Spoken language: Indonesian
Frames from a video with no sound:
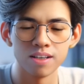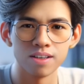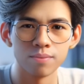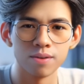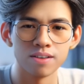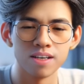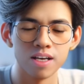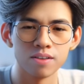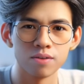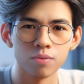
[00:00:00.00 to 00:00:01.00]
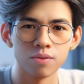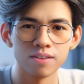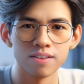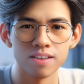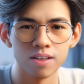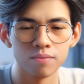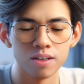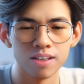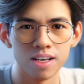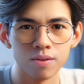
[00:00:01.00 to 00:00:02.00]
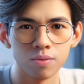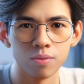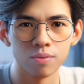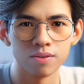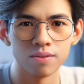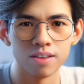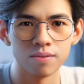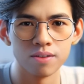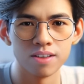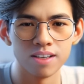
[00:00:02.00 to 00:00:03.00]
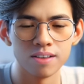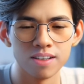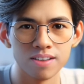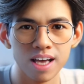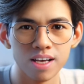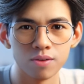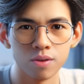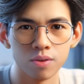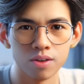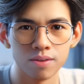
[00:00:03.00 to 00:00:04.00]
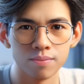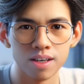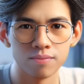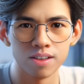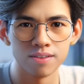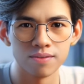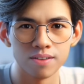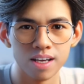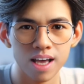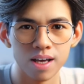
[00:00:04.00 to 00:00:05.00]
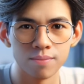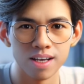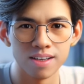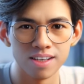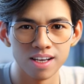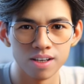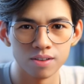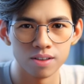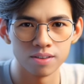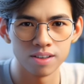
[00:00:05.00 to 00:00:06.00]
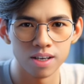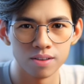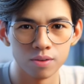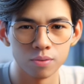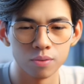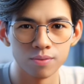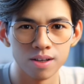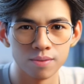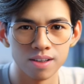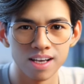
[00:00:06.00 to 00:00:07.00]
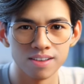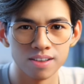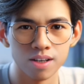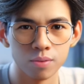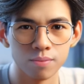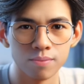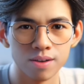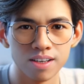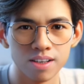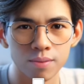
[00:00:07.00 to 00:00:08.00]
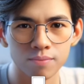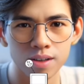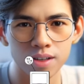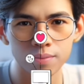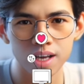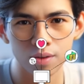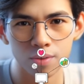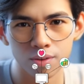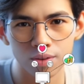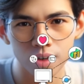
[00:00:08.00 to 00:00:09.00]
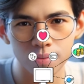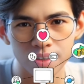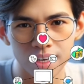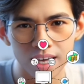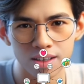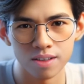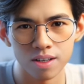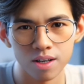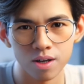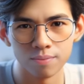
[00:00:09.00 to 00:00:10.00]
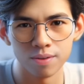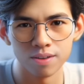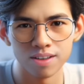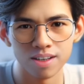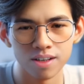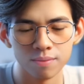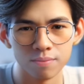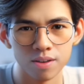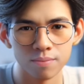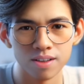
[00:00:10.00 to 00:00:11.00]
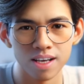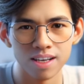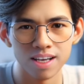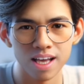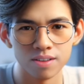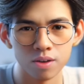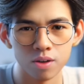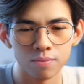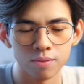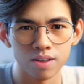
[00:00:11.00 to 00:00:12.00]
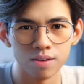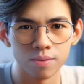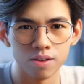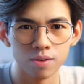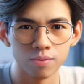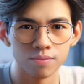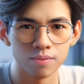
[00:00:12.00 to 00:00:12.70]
Terbagi atas dua jenis traffic, yaitu traffic gratis atau organic traffic adalah cara gratisan untuk mendapatkan calon pembeli bisa melalui sosial media, optimasi mesin mencari, atau optimasi video.